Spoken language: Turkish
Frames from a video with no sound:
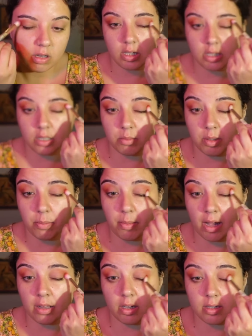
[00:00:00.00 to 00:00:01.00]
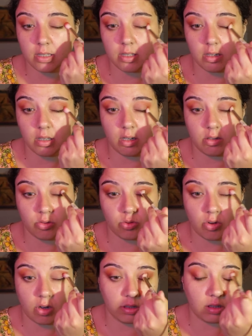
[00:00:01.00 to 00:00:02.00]
Şimdi bir de ben aslında
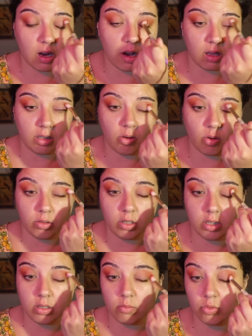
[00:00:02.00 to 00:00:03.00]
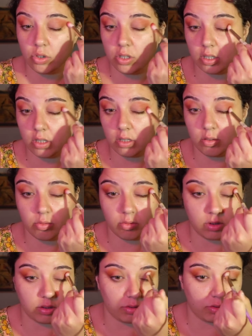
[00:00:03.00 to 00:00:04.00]
şu an karanlık olduğu için bu ışıkları
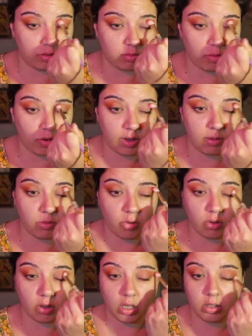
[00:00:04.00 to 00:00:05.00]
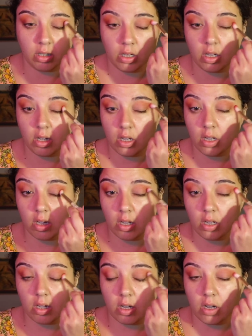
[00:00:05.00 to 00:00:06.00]
kullanıyorum. Önemli olan
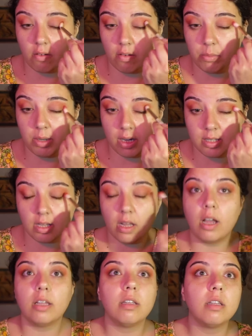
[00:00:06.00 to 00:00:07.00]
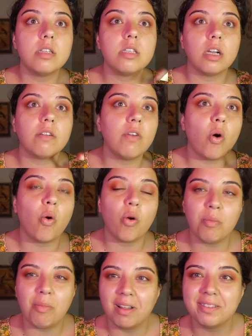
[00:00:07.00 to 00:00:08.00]
hava birazdan aydınlanacak ve
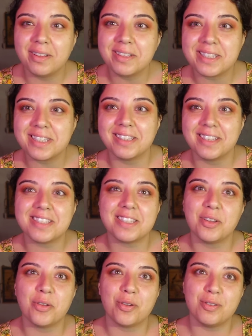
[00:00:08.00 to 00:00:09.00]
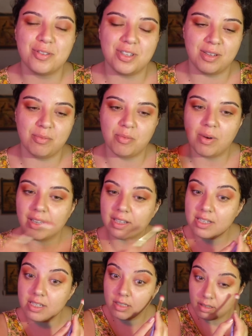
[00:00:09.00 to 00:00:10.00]
ormanda asıl nasıl görüneceği bu
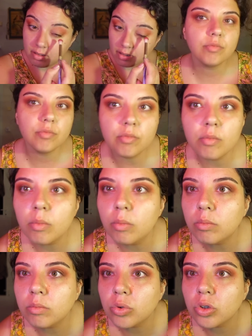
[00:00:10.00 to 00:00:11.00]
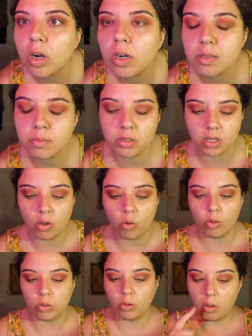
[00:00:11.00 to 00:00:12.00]
makyajın. Hmm, bu tarz bir şey
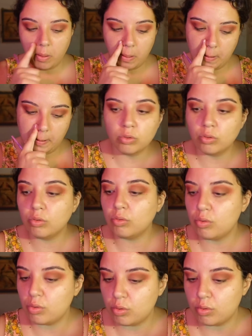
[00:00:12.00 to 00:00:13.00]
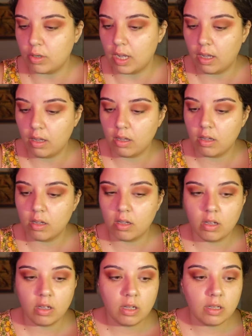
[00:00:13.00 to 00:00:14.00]
oldu. Bunun üstüne
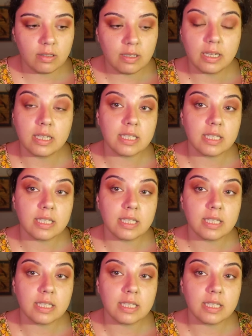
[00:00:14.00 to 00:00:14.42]
direkt